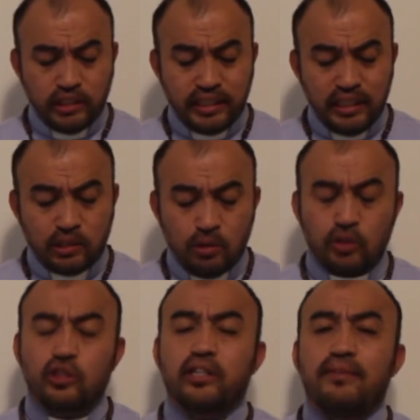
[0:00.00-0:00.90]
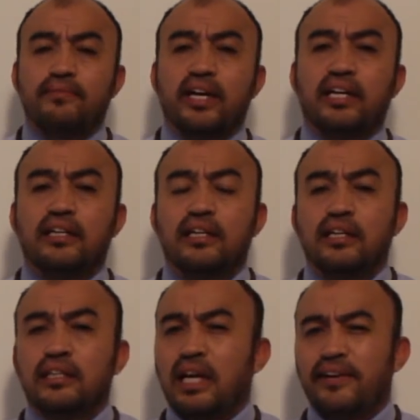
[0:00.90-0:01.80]
todo este discurso también
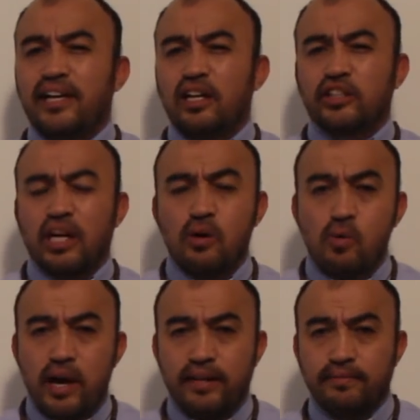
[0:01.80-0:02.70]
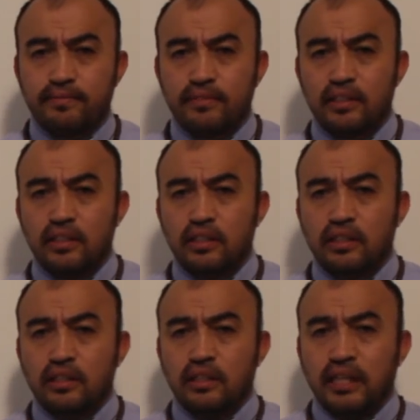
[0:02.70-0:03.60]
del Evangelio de San Juan,
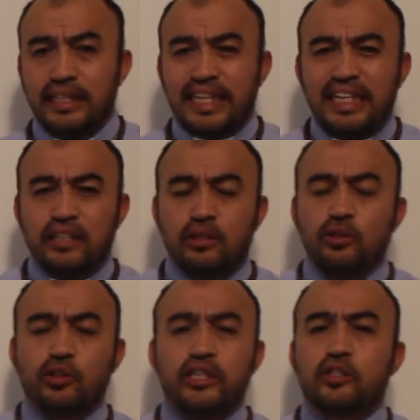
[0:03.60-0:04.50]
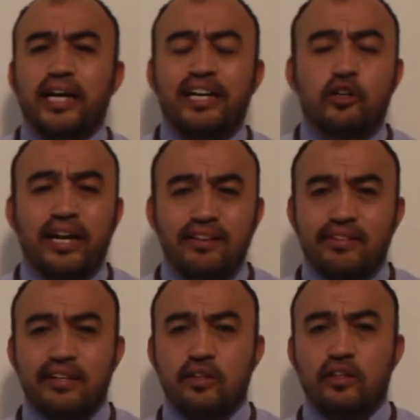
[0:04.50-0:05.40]
ese discurso
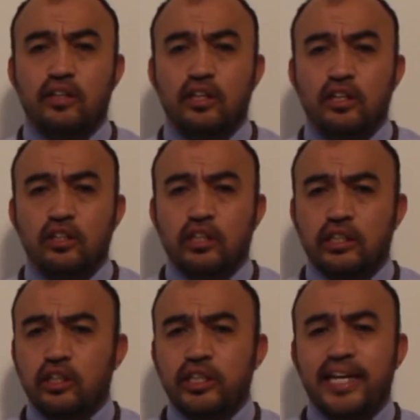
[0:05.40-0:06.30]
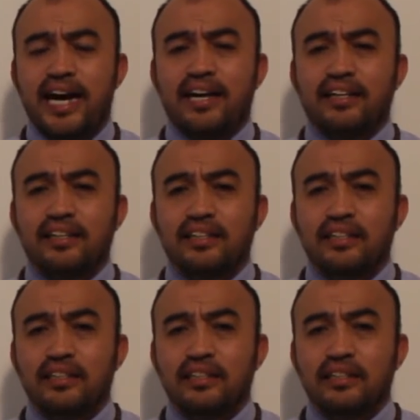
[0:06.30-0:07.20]
eucarístico, donde se dirá
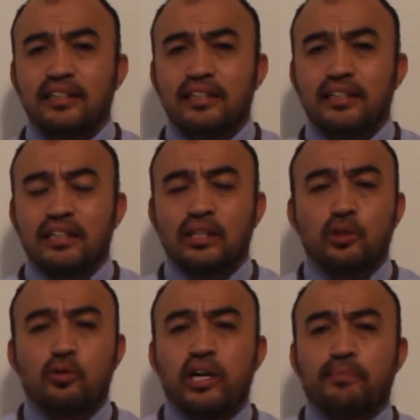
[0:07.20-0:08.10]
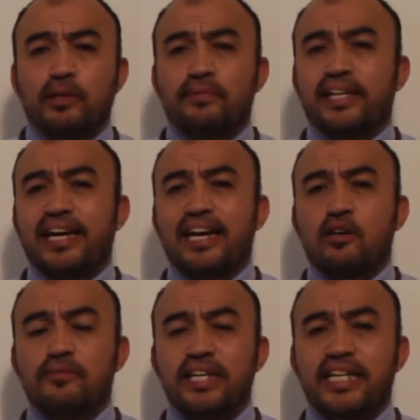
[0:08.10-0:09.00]
que su cuerpo es verdadera
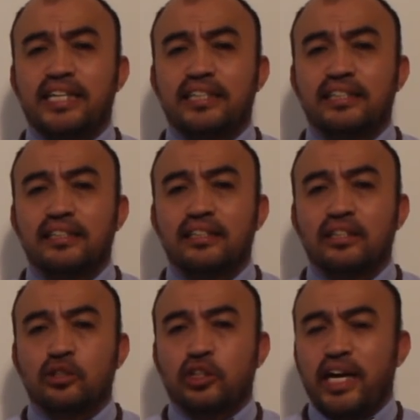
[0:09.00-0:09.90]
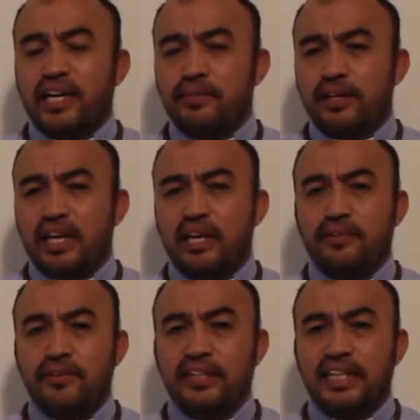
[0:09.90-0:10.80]
comida, su sangre es verdadera
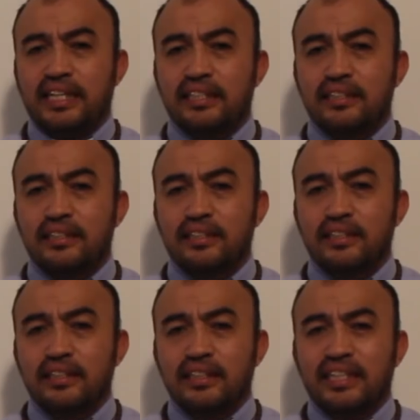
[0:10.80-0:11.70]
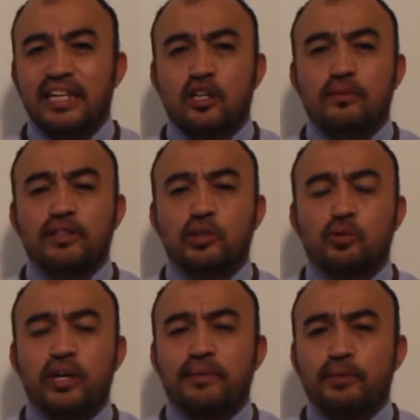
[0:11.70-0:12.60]
bebida. Quien come su
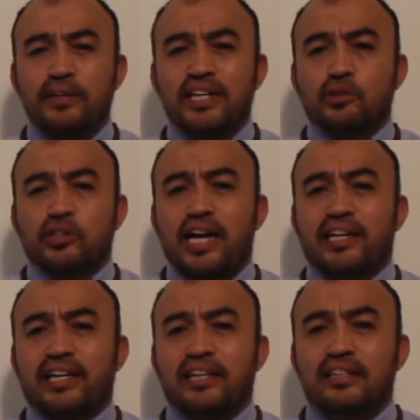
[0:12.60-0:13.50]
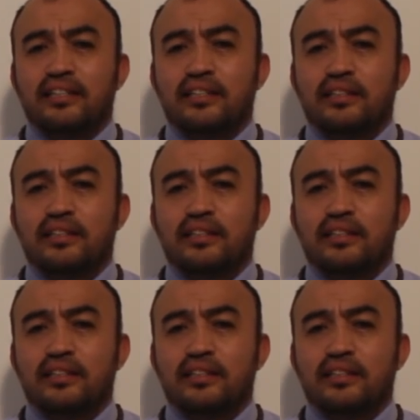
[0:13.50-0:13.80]
cuerpo y bebe su sangre,